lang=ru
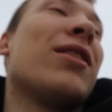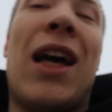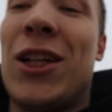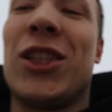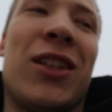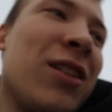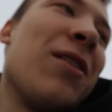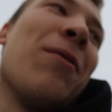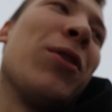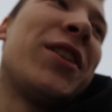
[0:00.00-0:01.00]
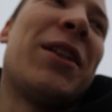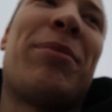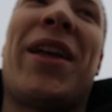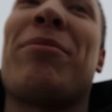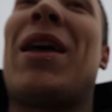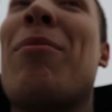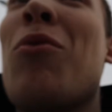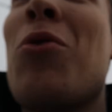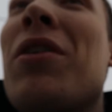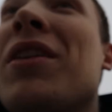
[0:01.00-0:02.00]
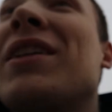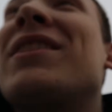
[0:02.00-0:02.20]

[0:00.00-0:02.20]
дальше. Вот, сейчас приедем домой,